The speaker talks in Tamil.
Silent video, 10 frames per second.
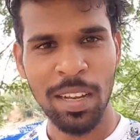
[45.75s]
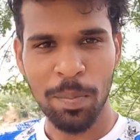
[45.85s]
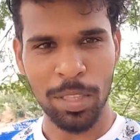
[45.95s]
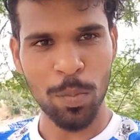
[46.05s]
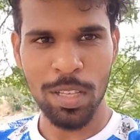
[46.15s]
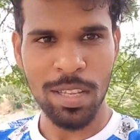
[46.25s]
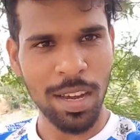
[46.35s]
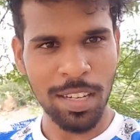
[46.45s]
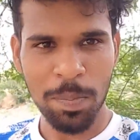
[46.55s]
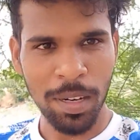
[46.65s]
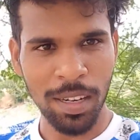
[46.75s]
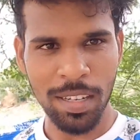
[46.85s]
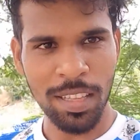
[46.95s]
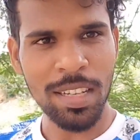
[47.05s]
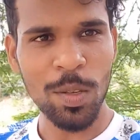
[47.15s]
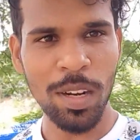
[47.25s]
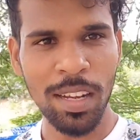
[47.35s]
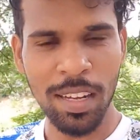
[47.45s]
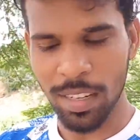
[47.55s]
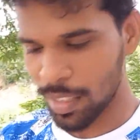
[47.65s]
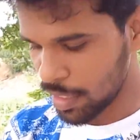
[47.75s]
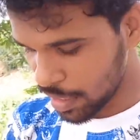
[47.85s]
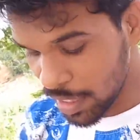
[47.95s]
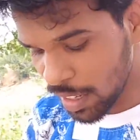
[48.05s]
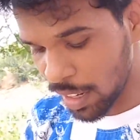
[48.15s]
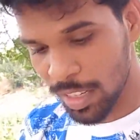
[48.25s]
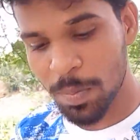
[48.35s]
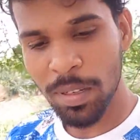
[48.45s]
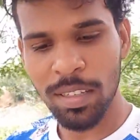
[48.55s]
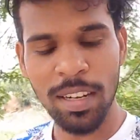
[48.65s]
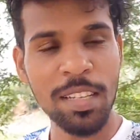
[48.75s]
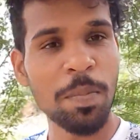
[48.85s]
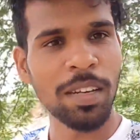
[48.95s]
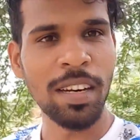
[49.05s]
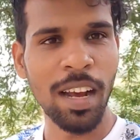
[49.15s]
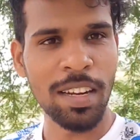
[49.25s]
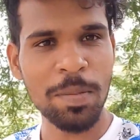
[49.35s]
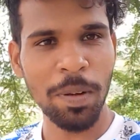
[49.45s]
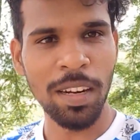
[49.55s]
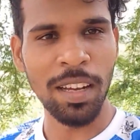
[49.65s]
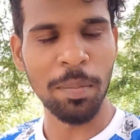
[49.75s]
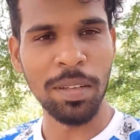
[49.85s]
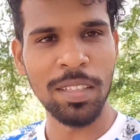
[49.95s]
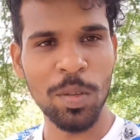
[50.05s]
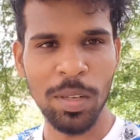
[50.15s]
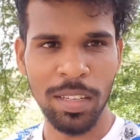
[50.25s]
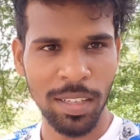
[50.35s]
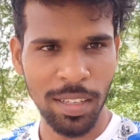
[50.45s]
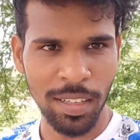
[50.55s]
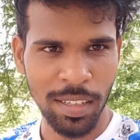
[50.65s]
பத்தொம்பதாந்தேதி அரெஸ்ட் பண்ணல நீ தானே சொன்னேன் என்ன அரெஸ்ட் பண்ண அரெஸ்ட் பண்ண அரெஸ்ட் பண்ணல அப்படின்னு சொன்னேன்ல